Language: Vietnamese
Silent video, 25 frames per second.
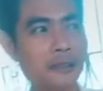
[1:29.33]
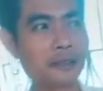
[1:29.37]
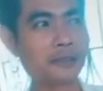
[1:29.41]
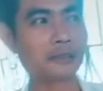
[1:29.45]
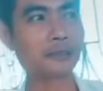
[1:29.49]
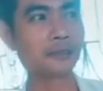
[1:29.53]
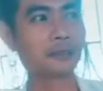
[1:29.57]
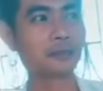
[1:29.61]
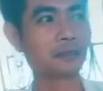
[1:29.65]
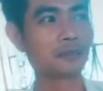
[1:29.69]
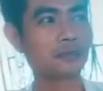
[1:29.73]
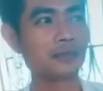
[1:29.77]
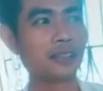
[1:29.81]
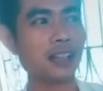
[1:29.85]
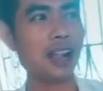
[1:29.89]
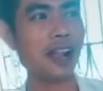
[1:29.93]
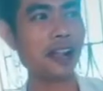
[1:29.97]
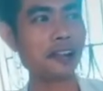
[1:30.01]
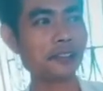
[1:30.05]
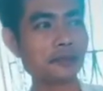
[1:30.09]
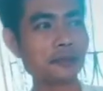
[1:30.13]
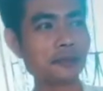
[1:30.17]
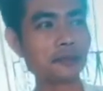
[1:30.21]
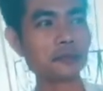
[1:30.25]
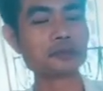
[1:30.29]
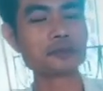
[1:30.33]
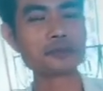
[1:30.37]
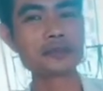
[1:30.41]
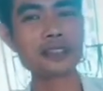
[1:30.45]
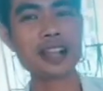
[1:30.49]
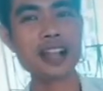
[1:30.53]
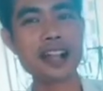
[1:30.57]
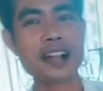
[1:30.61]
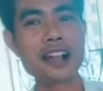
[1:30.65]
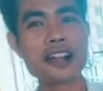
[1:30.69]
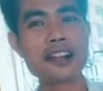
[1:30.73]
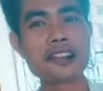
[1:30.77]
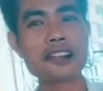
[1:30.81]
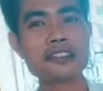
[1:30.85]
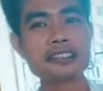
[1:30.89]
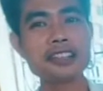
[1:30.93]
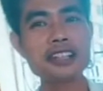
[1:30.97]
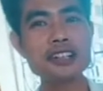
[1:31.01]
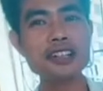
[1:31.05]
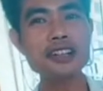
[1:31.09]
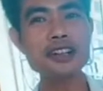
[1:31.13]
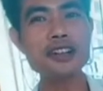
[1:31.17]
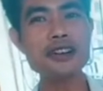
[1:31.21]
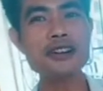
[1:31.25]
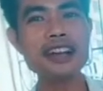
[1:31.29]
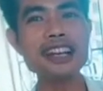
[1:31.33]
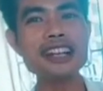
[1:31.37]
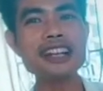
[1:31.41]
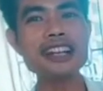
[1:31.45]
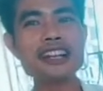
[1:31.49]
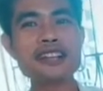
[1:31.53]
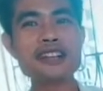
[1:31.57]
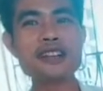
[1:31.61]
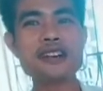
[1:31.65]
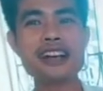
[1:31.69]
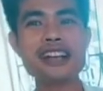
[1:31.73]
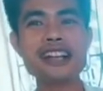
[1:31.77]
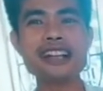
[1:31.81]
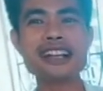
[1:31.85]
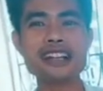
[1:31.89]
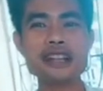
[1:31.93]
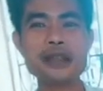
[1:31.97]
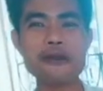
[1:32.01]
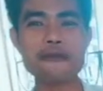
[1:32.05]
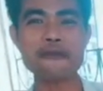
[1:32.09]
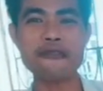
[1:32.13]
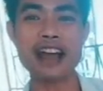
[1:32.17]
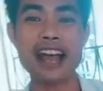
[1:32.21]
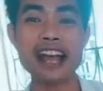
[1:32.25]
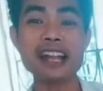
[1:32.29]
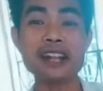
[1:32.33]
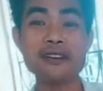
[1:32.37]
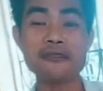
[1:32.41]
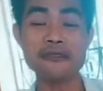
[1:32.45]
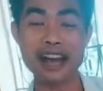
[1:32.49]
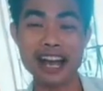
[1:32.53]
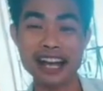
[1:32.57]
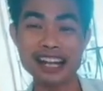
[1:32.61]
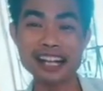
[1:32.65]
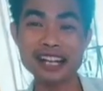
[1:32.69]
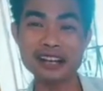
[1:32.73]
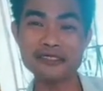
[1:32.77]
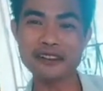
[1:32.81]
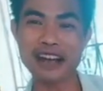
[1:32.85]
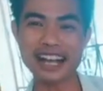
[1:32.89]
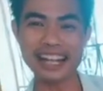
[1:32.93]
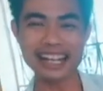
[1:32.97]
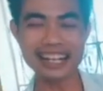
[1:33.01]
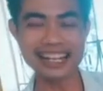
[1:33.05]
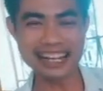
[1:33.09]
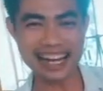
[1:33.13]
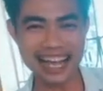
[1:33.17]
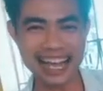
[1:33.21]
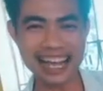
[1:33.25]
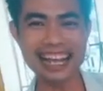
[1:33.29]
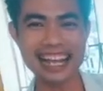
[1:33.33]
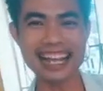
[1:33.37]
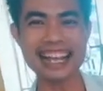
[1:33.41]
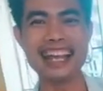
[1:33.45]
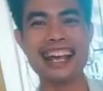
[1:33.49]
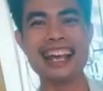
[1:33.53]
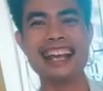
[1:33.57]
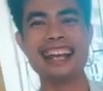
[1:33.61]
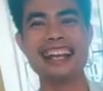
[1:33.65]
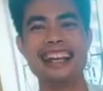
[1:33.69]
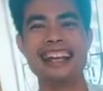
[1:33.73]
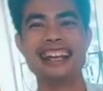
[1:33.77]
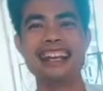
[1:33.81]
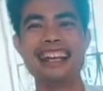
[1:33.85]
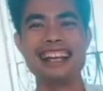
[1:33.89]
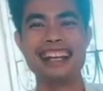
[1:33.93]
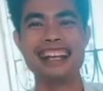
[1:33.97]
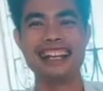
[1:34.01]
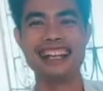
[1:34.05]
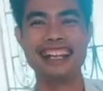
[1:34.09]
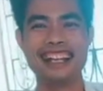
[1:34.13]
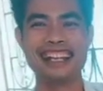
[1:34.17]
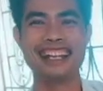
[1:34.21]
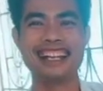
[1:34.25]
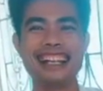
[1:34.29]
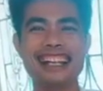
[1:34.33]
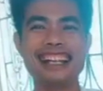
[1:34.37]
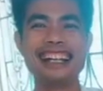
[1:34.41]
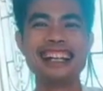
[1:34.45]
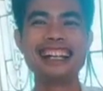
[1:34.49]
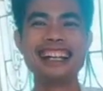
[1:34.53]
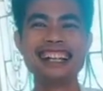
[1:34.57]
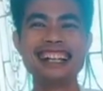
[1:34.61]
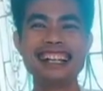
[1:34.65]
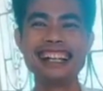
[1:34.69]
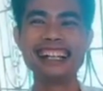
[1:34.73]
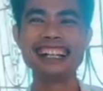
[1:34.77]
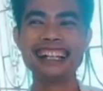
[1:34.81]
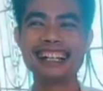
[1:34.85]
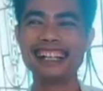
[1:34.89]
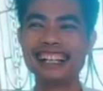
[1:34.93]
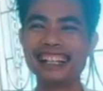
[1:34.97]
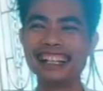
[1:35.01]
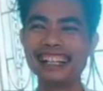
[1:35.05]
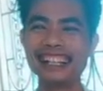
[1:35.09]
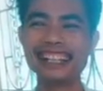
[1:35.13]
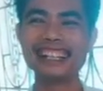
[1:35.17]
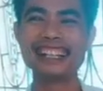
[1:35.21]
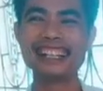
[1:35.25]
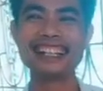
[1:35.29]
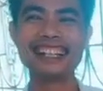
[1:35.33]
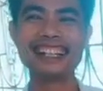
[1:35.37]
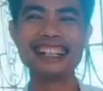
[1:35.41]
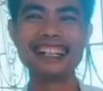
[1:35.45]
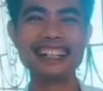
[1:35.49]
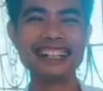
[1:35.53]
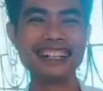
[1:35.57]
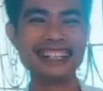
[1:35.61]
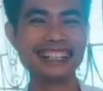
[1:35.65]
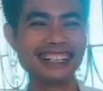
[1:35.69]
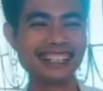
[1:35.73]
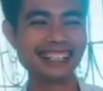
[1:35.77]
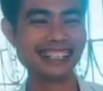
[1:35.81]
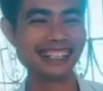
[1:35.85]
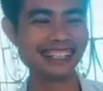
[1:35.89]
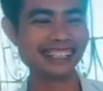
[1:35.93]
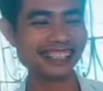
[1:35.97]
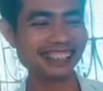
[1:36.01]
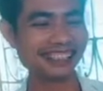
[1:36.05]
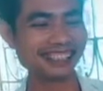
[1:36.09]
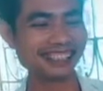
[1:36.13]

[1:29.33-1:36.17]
Hả à? Mình là người có tiền thì việc chó thì phải sợ nhớ Hả? Tuổi gì Ngồi đây